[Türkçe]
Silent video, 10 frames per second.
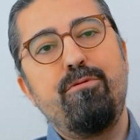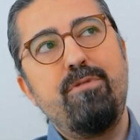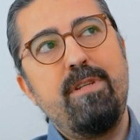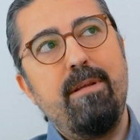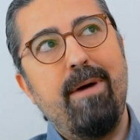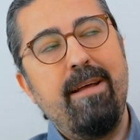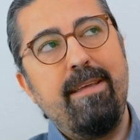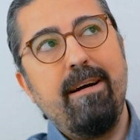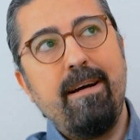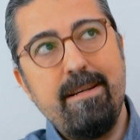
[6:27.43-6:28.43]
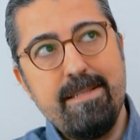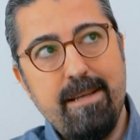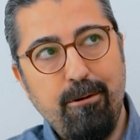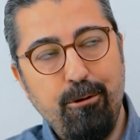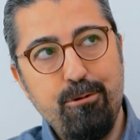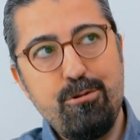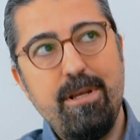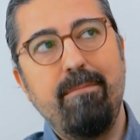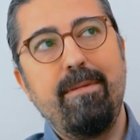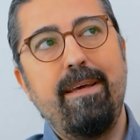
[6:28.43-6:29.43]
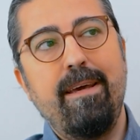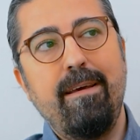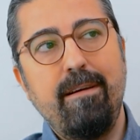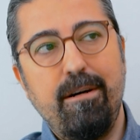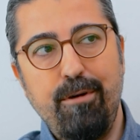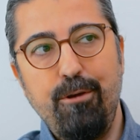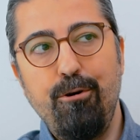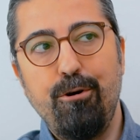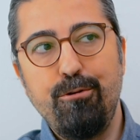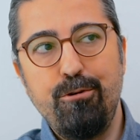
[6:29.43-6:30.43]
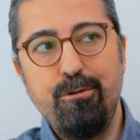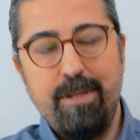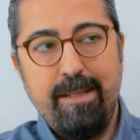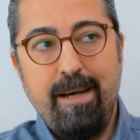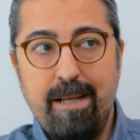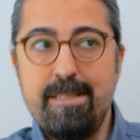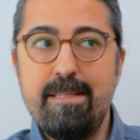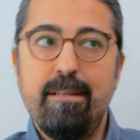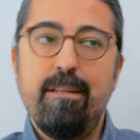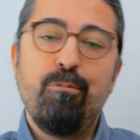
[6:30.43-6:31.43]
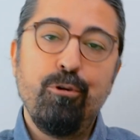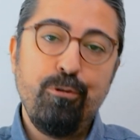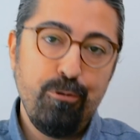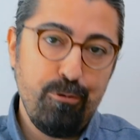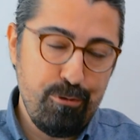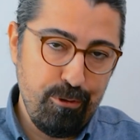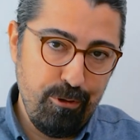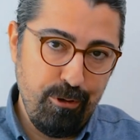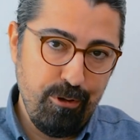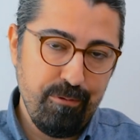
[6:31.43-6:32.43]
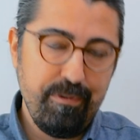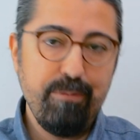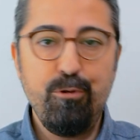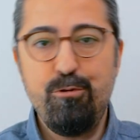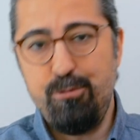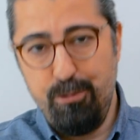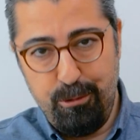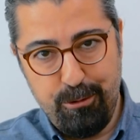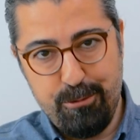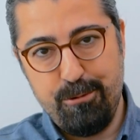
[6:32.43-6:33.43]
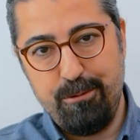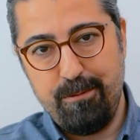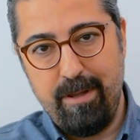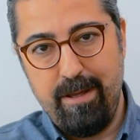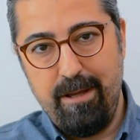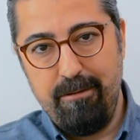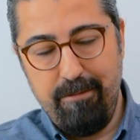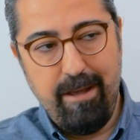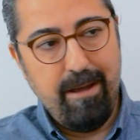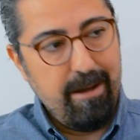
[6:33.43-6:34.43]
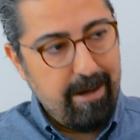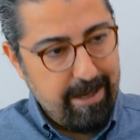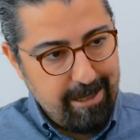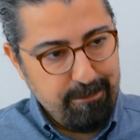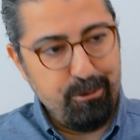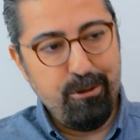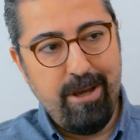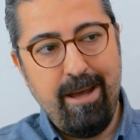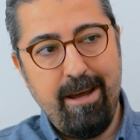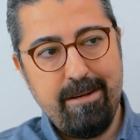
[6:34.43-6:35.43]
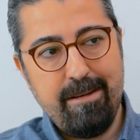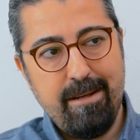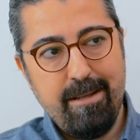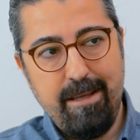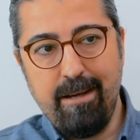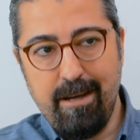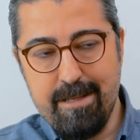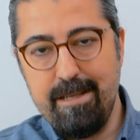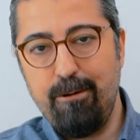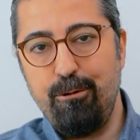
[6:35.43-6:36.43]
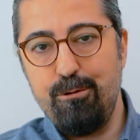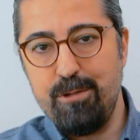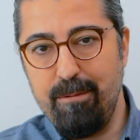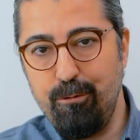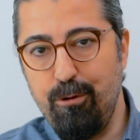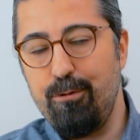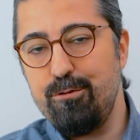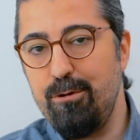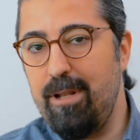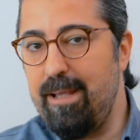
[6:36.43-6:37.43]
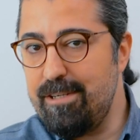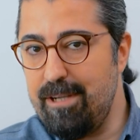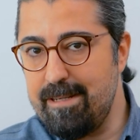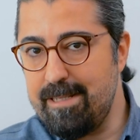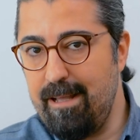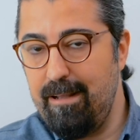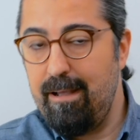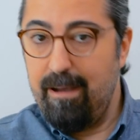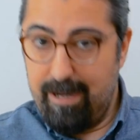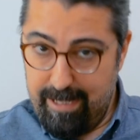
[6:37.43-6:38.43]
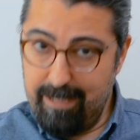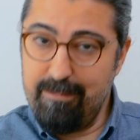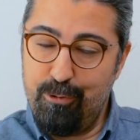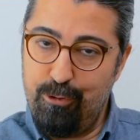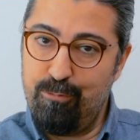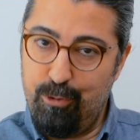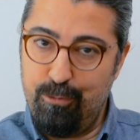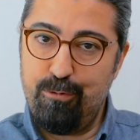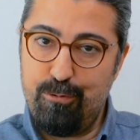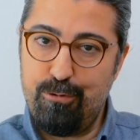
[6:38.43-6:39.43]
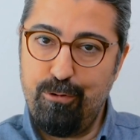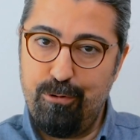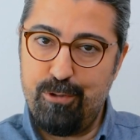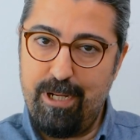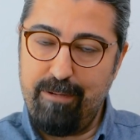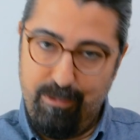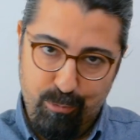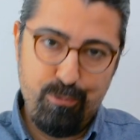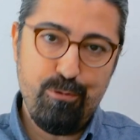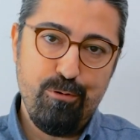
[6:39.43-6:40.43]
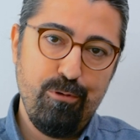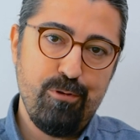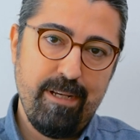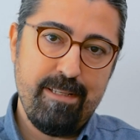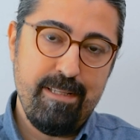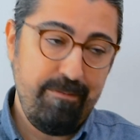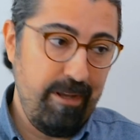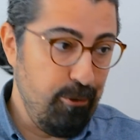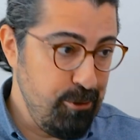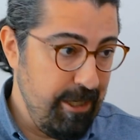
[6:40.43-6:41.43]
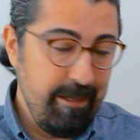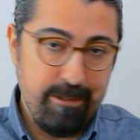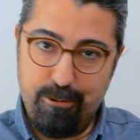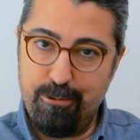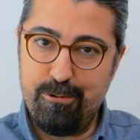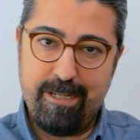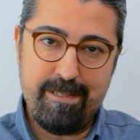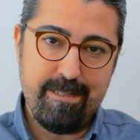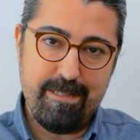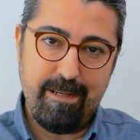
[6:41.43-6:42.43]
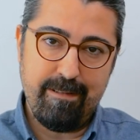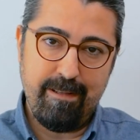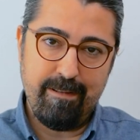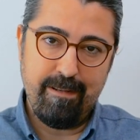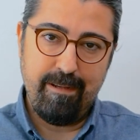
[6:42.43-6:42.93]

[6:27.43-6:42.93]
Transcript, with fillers: işte ben ya kanser olursam diye kafa yorduğunda da aslında modun düşüyor ve mutsuz oluyorsun. Ve hayat boyu eğer ya kanser olursam korkusuyla yaşarsan hayat boyu modun düşük olacak ve mutsuz olacaksın ve o şekilde öleceksin zaten.